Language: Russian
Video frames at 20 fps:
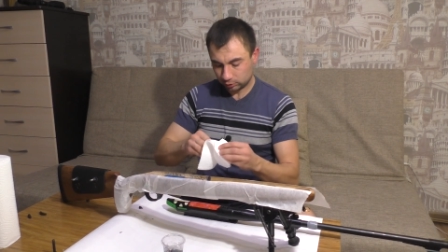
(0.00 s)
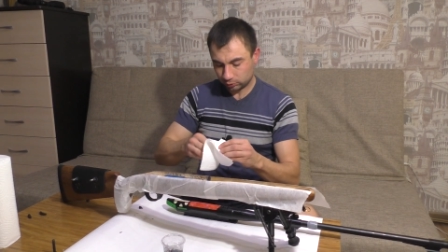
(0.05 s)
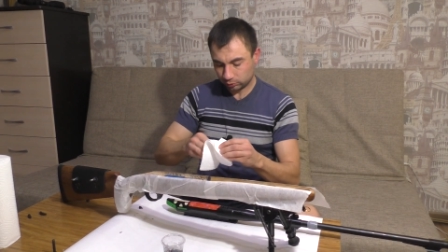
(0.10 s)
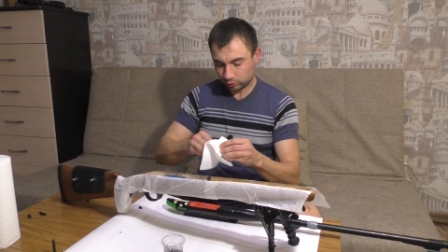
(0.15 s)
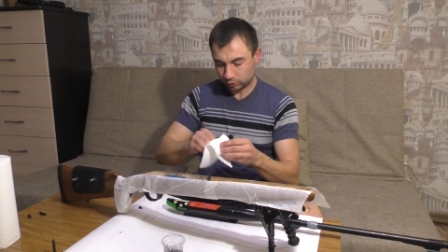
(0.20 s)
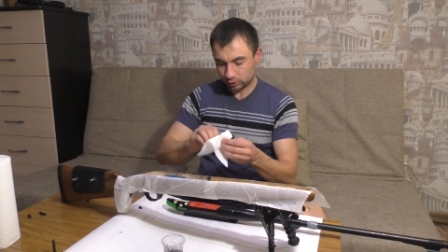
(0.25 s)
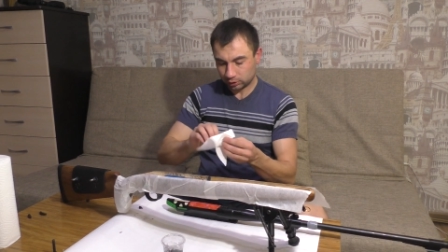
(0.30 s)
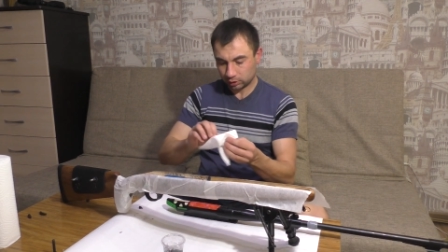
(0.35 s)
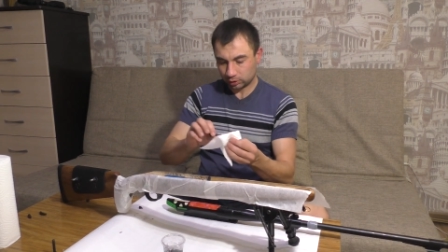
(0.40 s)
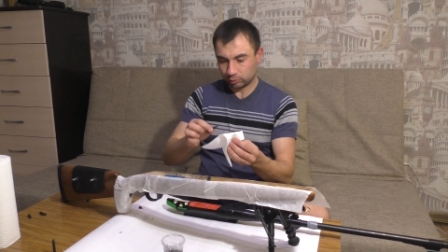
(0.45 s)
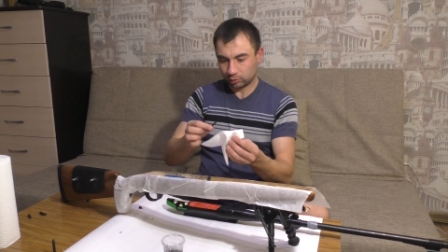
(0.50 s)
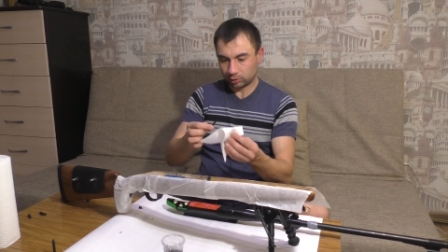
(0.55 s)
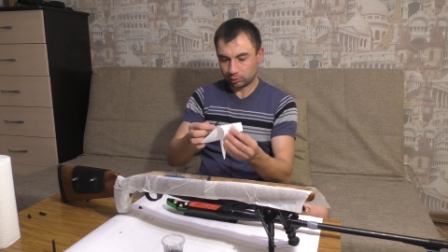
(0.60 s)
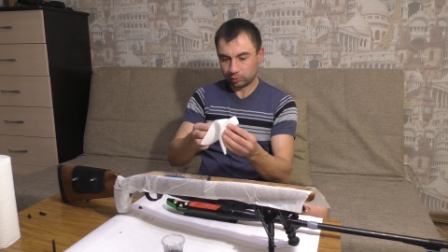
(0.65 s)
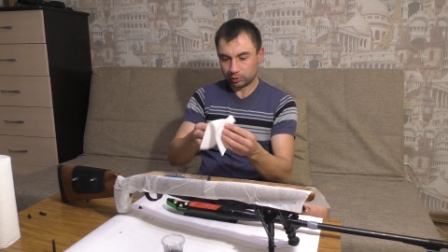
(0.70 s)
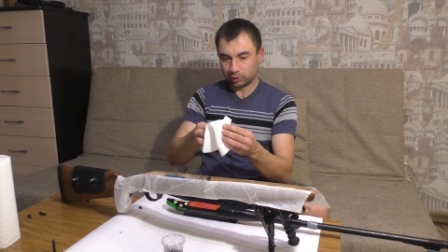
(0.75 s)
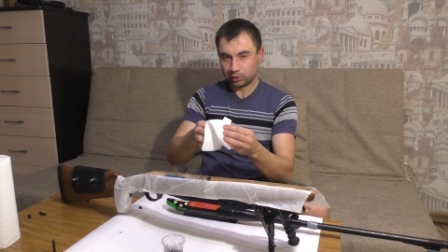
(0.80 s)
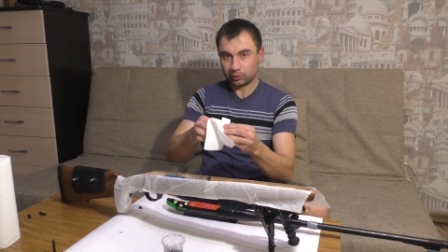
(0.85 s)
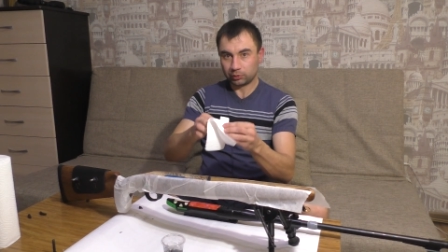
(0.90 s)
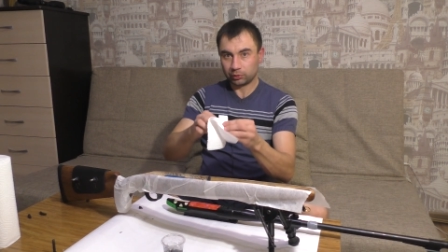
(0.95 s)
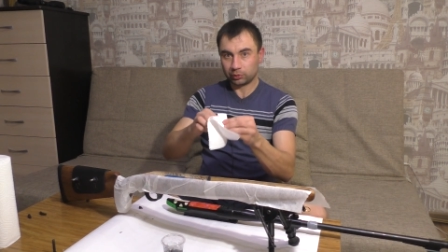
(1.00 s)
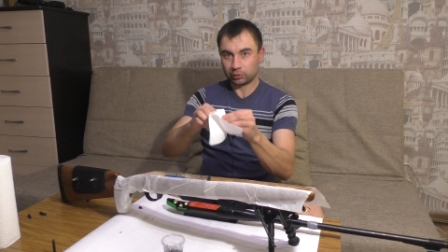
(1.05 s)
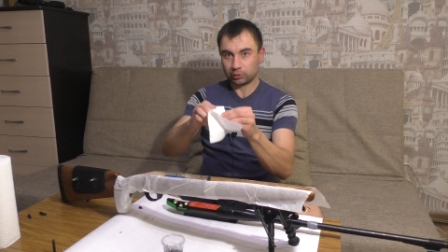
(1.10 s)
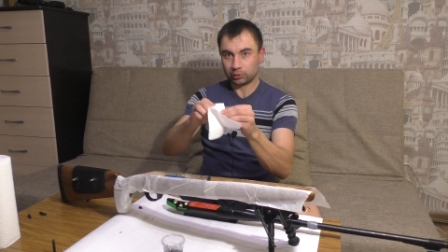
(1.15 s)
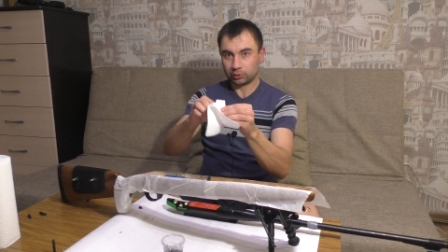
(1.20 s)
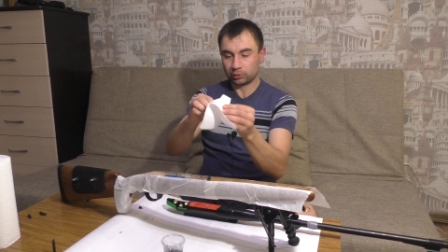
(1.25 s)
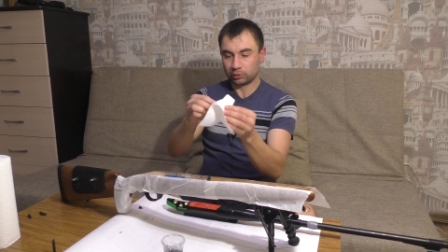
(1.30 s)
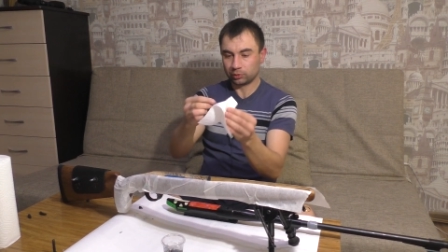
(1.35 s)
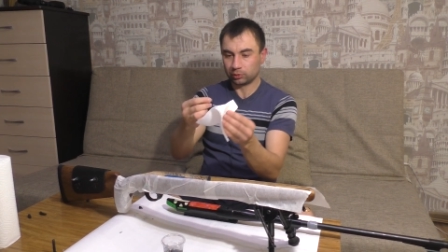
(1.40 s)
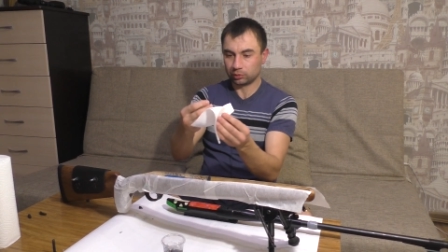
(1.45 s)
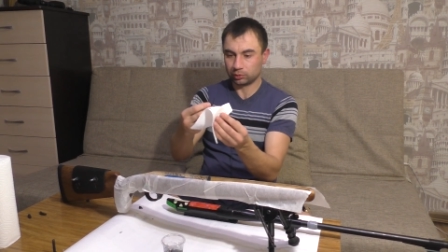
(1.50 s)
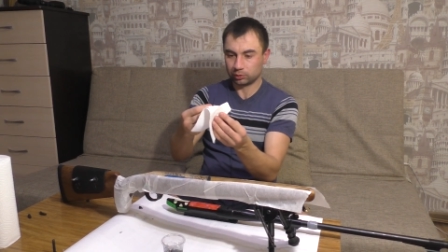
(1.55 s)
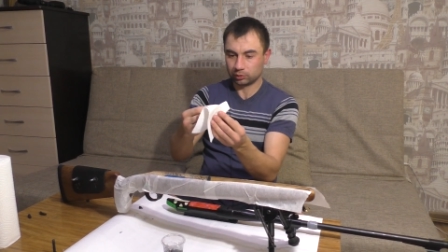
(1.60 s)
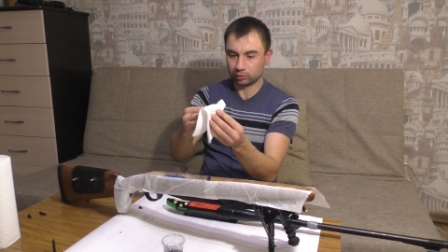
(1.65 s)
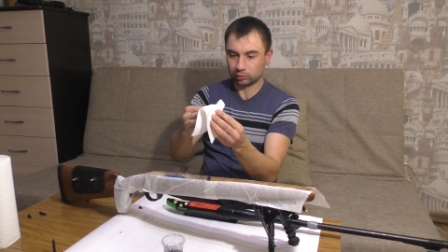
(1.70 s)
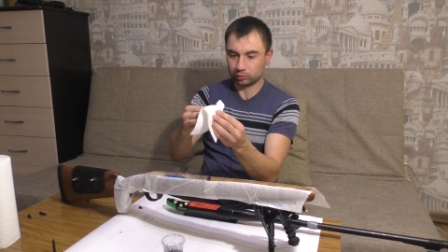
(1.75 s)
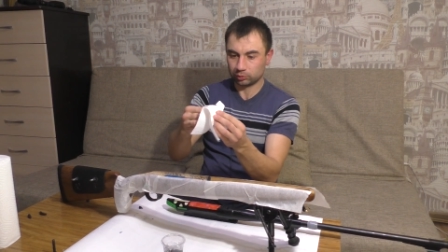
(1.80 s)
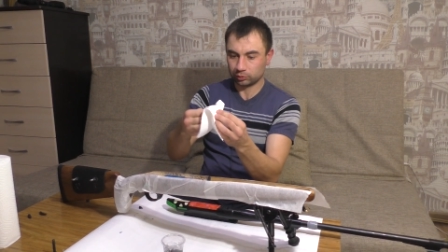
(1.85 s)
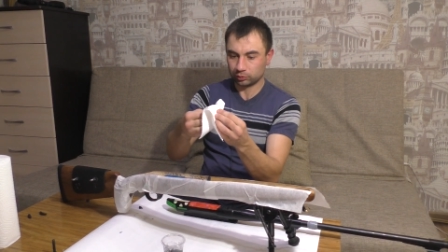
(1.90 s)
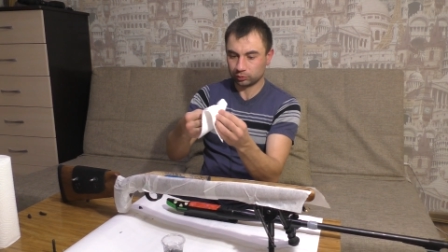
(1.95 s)
Вот я их обрабатываю.
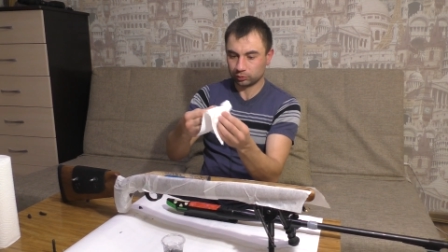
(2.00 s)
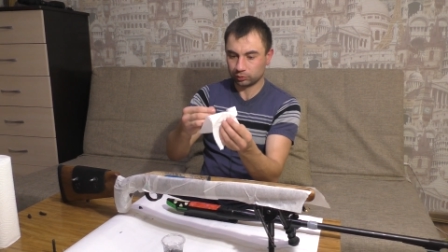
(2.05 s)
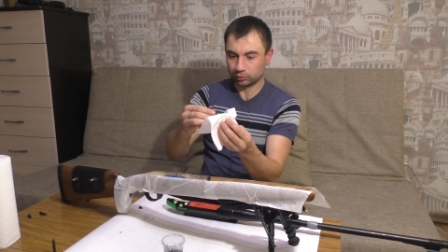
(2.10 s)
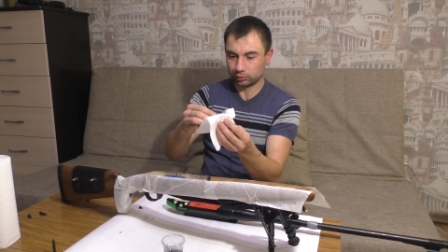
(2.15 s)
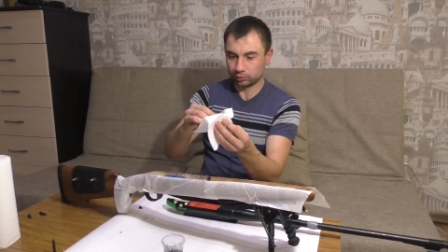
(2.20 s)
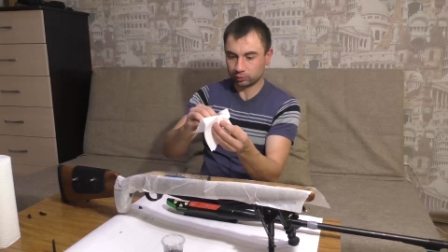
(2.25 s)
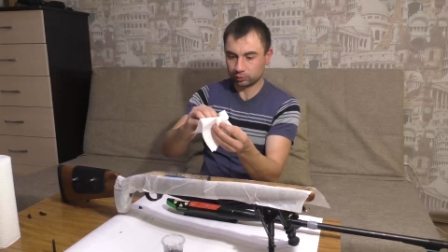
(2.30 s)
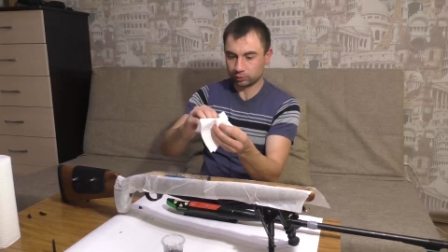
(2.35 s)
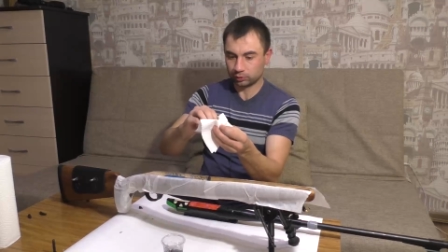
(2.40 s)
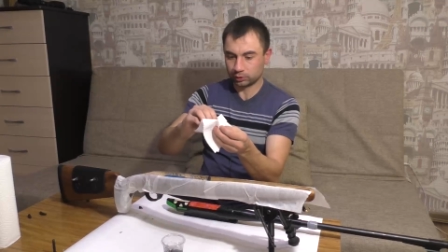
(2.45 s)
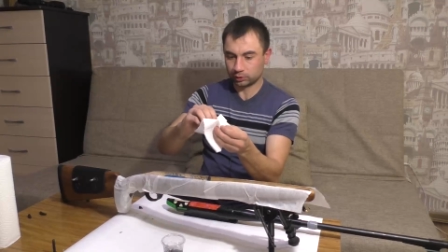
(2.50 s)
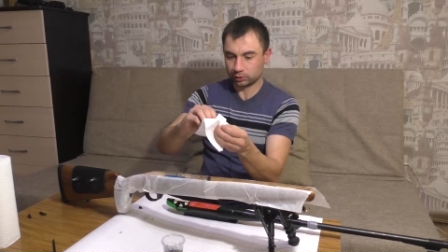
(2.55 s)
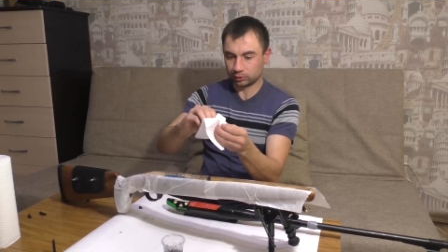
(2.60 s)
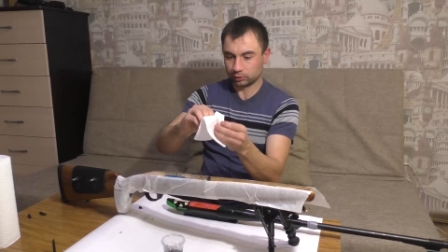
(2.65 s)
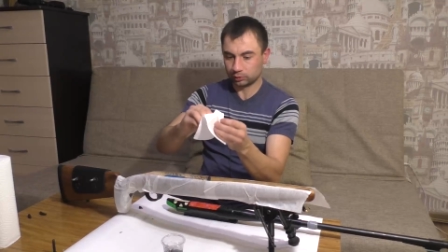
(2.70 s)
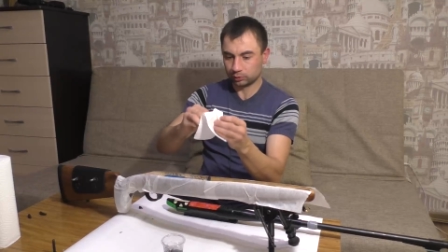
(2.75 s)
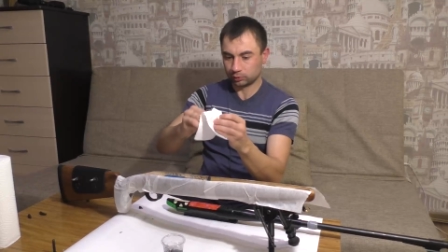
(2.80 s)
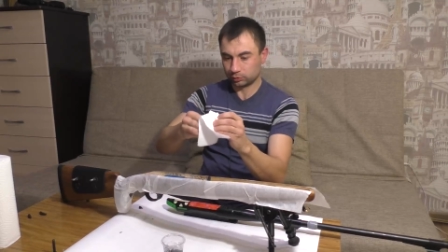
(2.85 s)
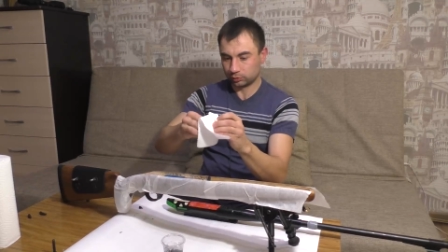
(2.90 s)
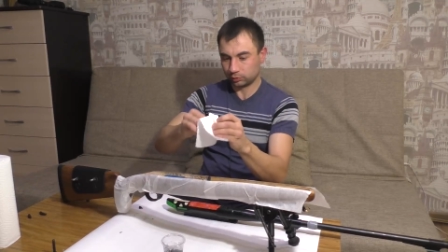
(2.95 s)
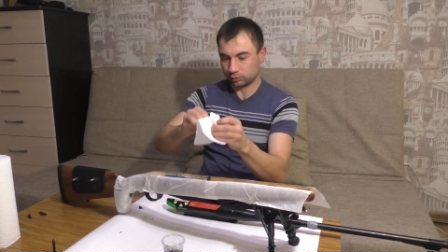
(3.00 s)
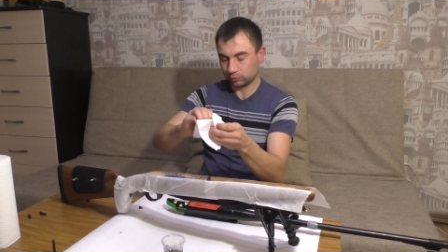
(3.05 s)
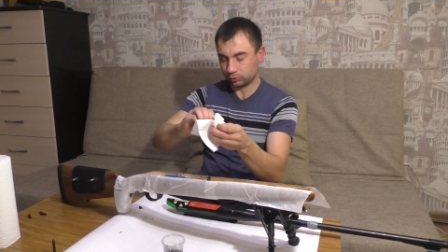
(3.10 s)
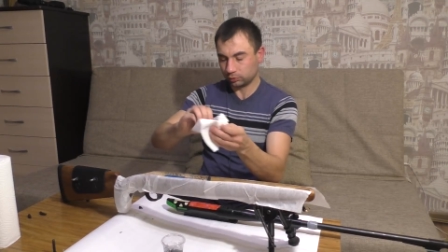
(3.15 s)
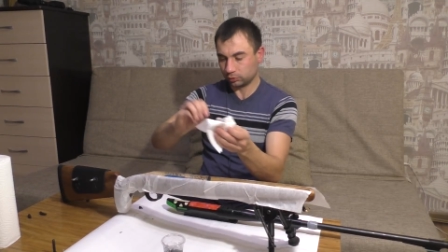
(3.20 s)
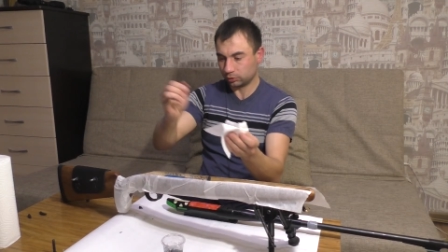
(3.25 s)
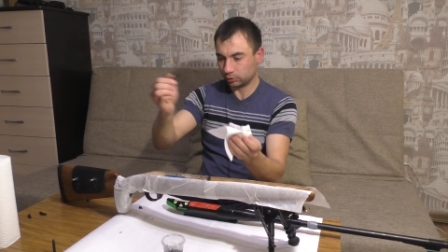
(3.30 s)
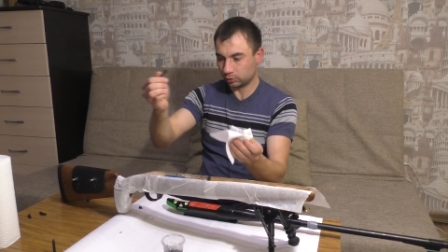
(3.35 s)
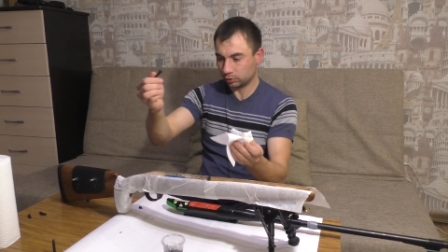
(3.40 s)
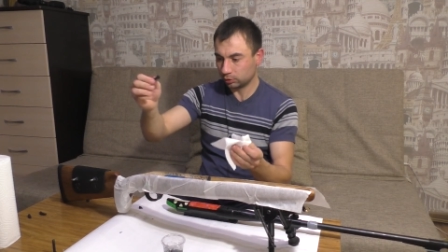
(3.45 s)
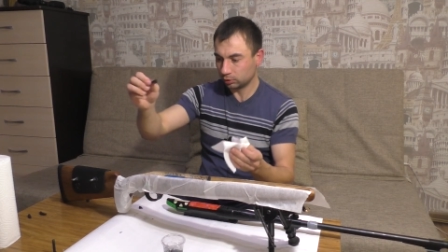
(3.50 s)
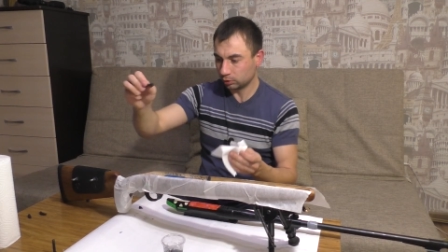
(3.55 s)
Э, вот.